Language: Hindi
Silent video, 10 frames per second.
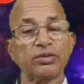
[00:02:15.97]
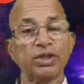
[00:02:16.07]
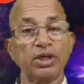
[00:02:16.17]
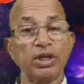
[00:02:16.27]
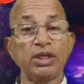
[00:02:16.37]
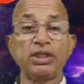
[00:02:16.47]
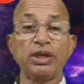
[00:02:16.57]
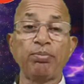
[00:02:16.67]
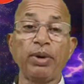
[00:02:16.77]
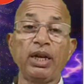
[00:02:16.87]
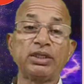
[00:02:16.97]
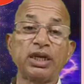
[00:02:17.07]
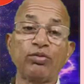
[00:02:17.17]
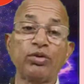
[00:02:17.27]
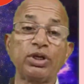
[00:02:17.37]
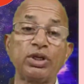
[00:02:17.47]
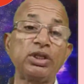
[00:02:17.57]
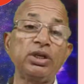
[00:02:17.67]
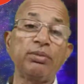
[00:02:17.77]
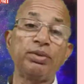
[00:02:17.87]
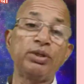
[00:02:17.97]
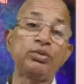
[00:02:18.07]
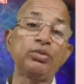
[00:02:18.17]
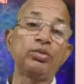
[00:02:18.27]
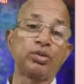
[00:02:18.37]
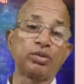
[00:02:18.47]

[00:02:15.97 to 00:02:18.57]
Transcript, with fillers: इससे पहले चाहे वो कितना भी दूर हो